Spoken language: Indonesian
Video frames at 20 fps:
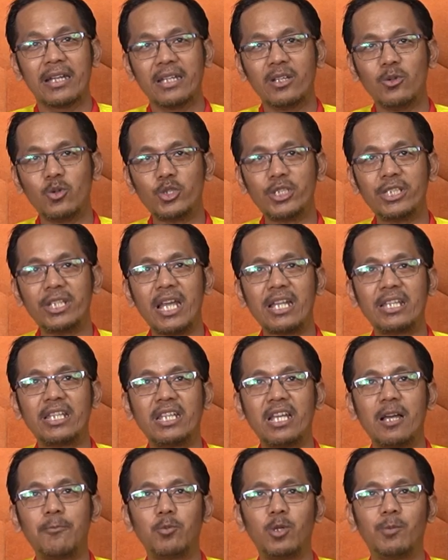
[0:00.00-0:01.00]
Di usia
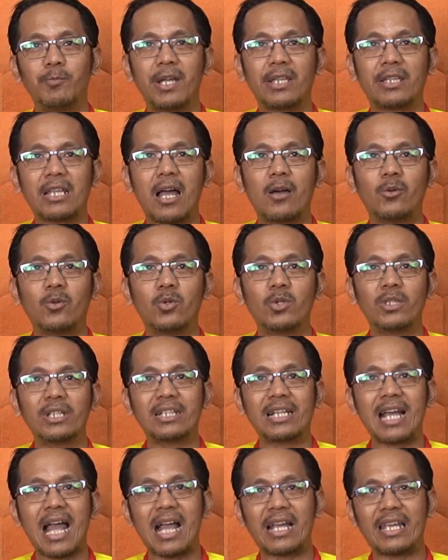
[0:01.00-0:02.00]
35 tahun,
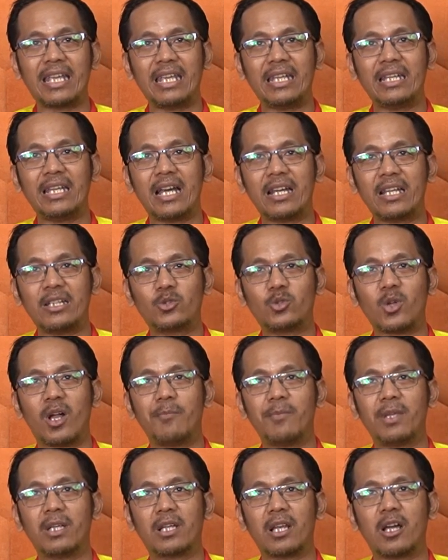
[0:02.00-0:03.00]
kaki dari
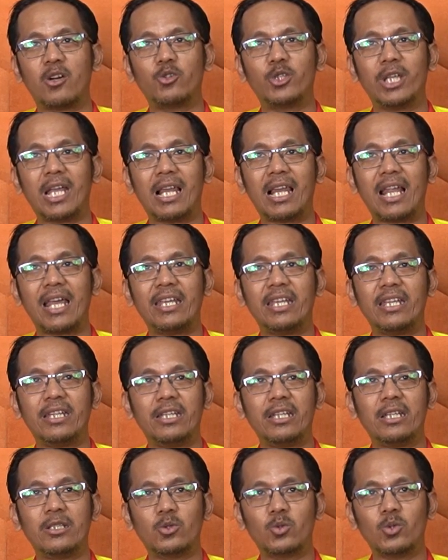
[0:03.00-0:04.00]
suami Claudia Lai
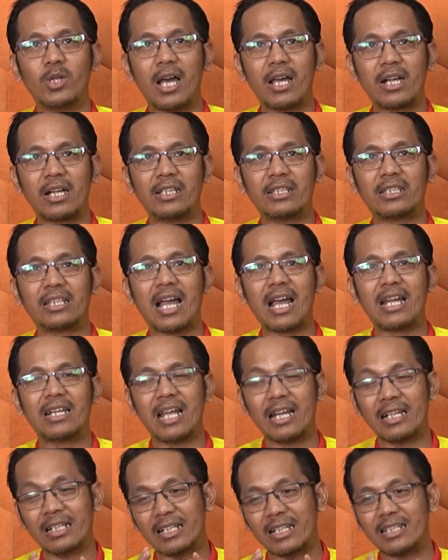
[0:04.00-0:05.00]
ini sudah renta
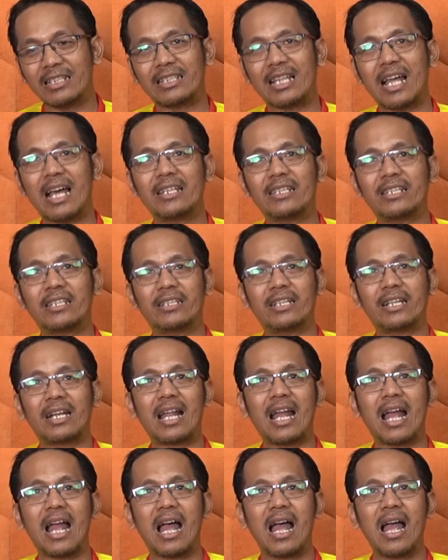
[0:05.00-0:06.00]
dan rentan
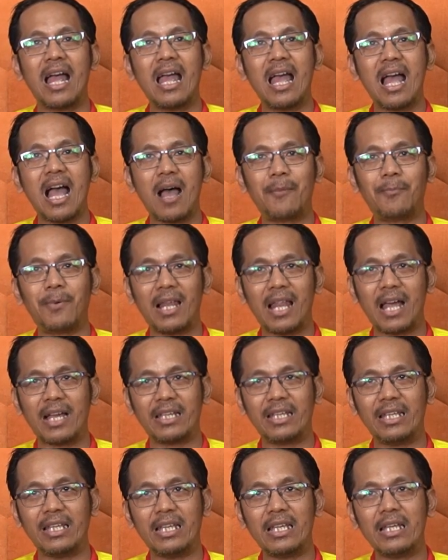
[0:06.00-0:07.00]
cedera.
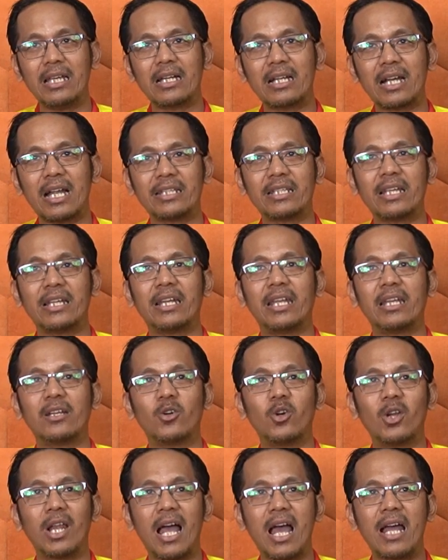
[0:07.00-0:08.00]
Apalagi Raja
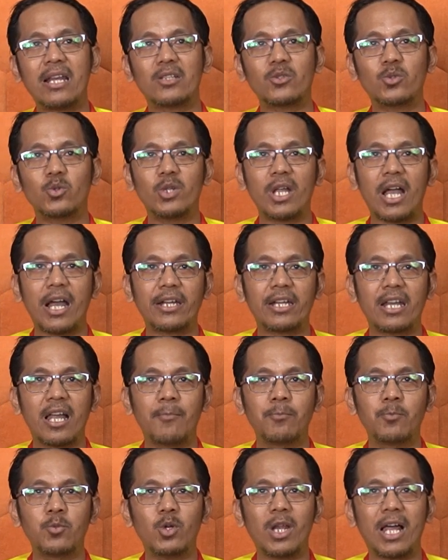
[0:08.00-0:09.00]
Nenggolan sudah
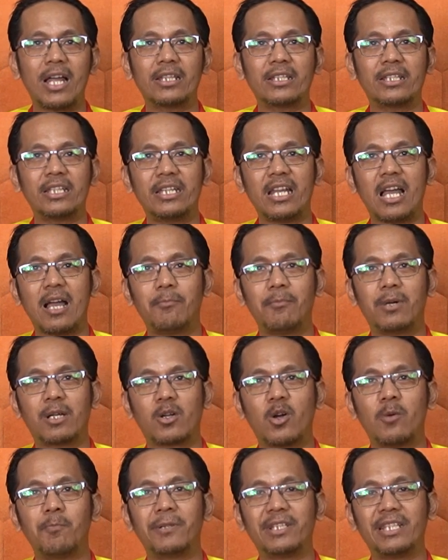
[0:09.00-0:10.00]
enam bulan tidak
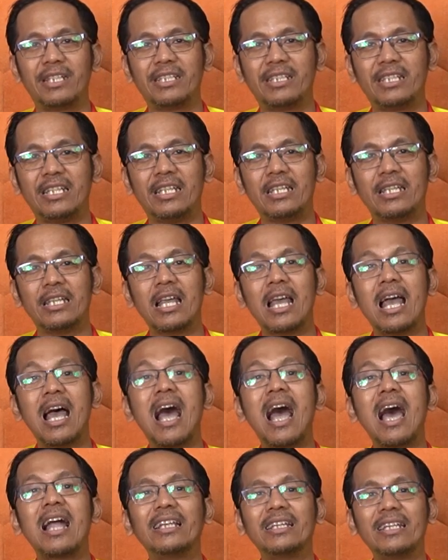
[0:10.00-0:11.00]
berkompetisi
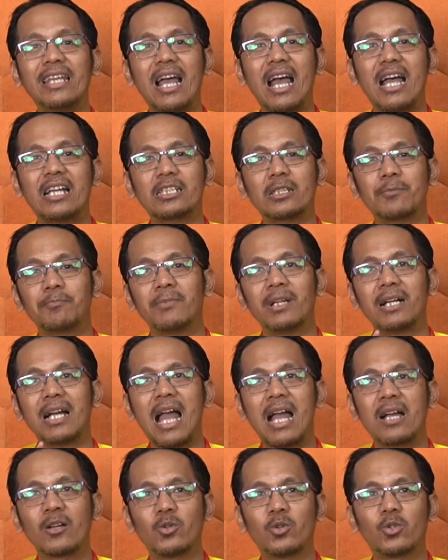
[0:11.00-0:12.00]
alias
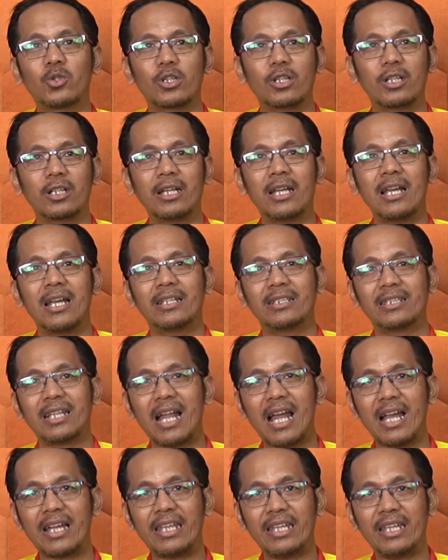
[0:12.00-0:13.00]
menganggur.
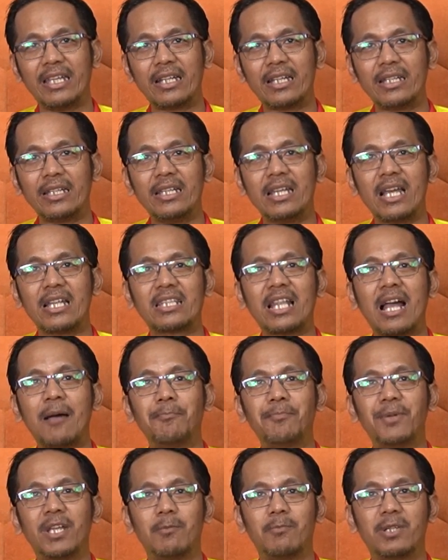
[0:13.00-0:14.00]
Terakhir, ia
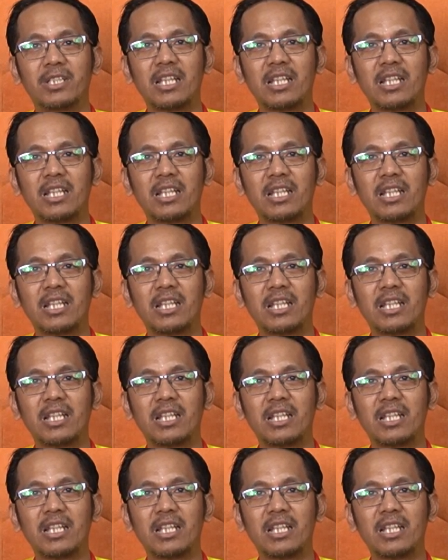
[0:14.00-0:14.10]
tampil